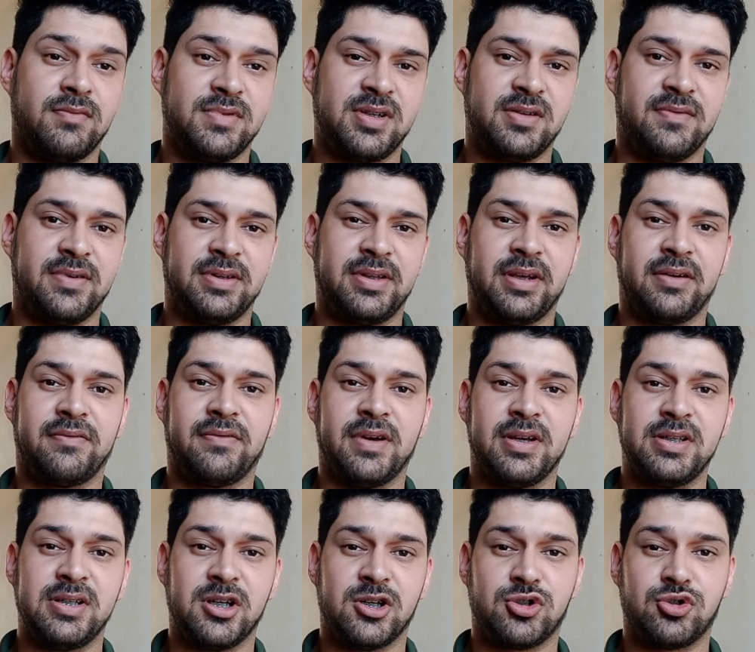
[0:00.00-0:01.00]
você vai ter que
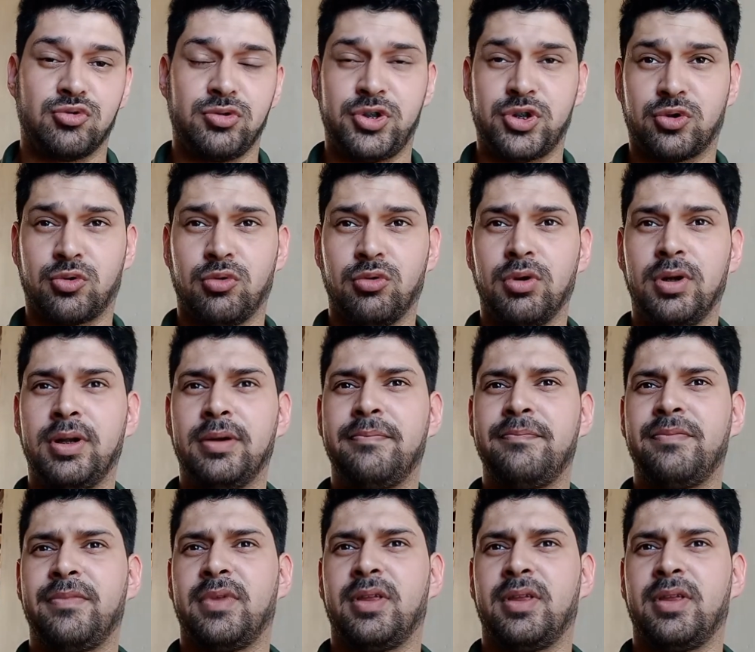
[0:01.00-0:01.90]
fazer a sua escolha.